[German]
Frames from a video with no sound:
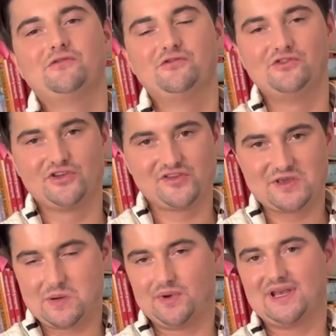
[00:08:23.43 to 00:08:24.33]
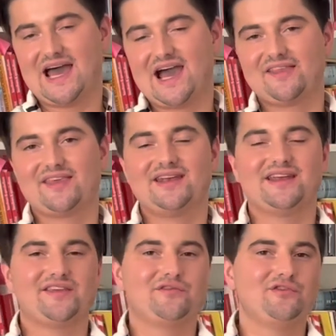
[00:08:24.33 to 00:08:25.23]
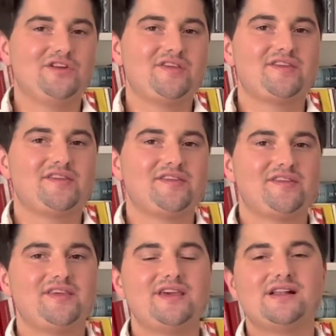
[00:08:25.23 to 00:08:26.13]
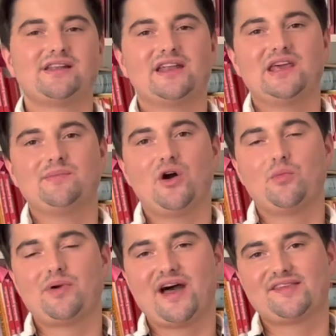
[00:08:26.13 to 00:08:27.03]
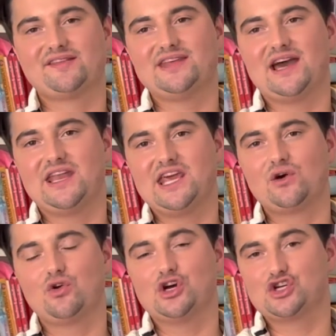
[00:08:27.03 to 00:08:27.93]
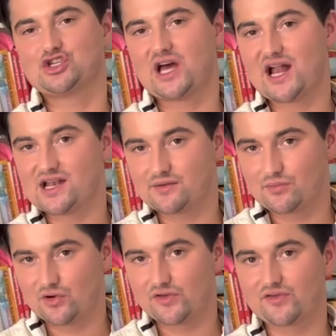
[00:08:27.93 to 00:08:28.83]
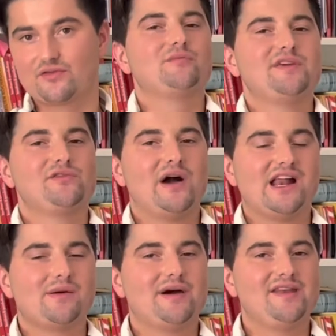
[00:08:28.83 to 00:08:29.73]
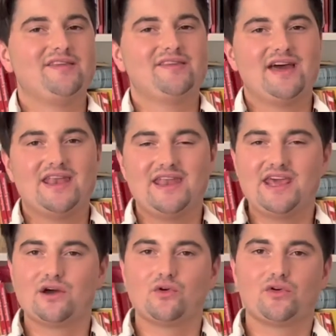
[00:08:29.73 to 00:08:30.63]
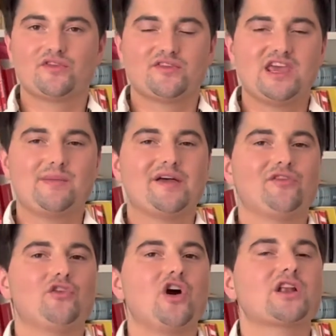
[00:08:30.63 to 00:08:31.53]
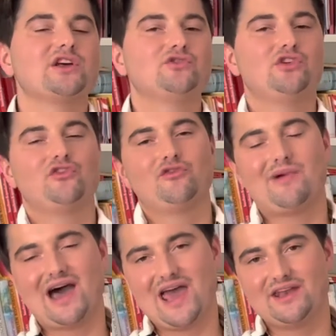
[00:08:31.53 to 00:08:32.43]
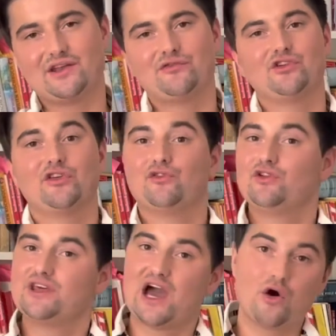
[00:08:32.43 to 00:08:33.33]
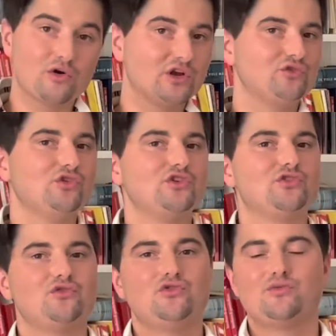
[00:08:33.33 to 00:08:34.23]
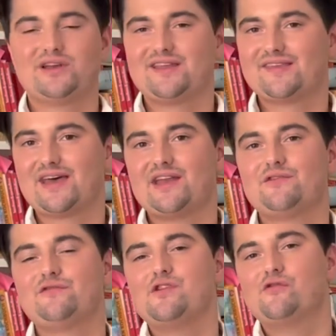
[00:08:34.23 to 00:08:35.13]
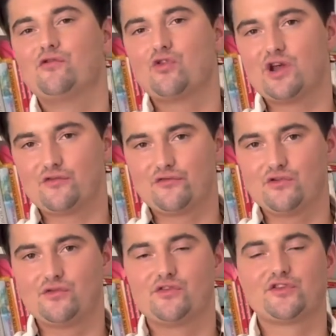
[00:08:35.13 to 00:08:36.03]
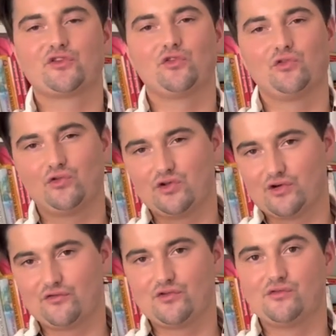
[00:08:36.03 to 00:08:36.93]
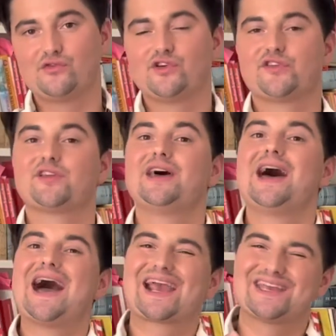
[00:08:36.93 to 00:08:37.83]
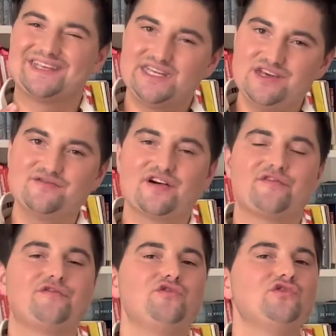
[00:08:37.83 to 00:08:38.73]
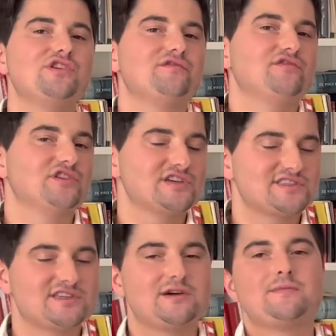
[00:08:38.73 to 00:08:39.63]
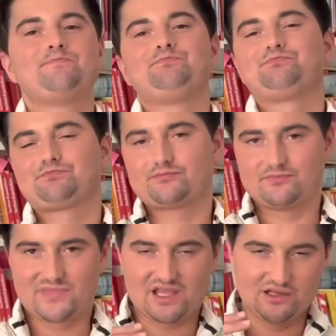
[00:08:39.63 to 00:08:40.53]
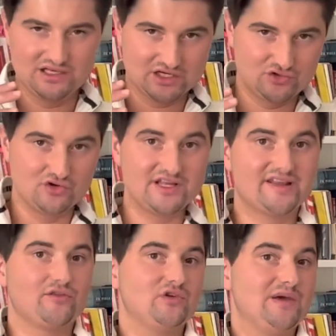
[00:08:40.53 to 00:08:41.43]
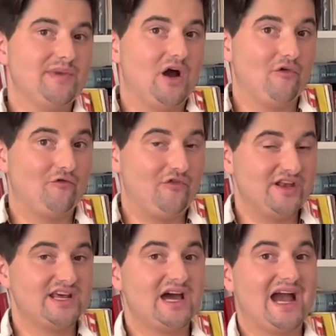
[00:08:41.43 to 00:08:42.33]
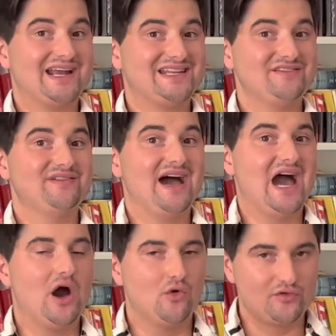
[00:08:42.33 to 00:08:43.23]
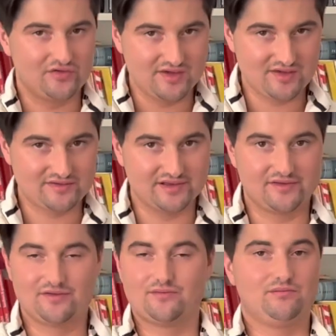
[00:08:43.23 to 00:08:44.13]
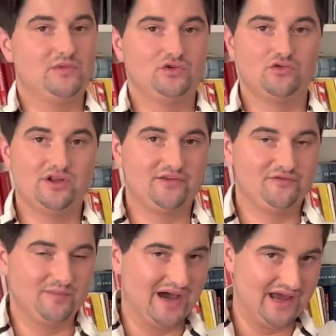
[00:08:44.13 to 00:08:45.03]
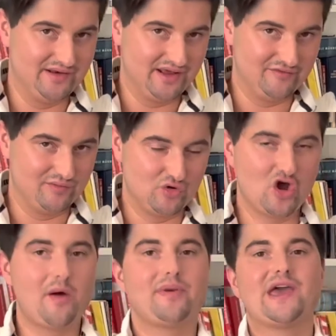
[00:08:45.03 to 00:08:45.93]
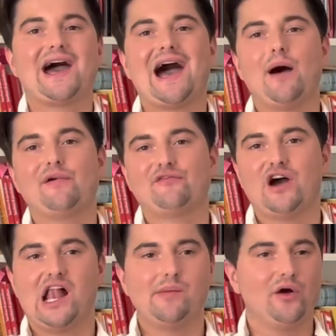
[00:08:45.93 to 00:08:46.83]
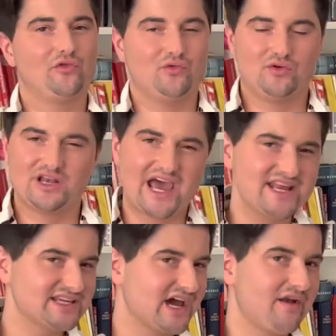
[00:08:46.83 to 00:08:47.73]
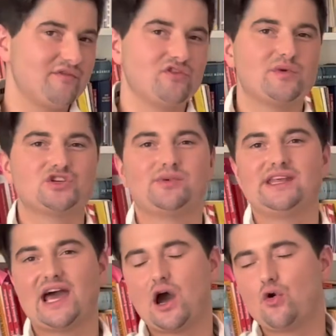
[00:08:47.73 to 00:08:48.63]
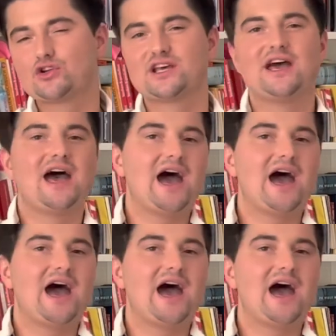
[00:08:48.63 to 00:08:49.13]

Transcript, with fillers: wird sich im Klaren sein, dass er für dieses Ziel dann eben auch passend die Ernährung gestalten muss. Für mich so allgemein dieses Ernährungsthema sorgt natürlich zum einen dafür, dass du dich auch natürlich über die Zeit hin viel wohler fühlen wirst, gesünder fühlen wirst, aktiver fühlen wirst. Natürlich, dass du eben auch fitter, aktiver aussiehst. Jetzt natürlich vom einen ja vom Körper her, aber vor allem auch so Kleinigkeiten wie zum Beispiel die Haut,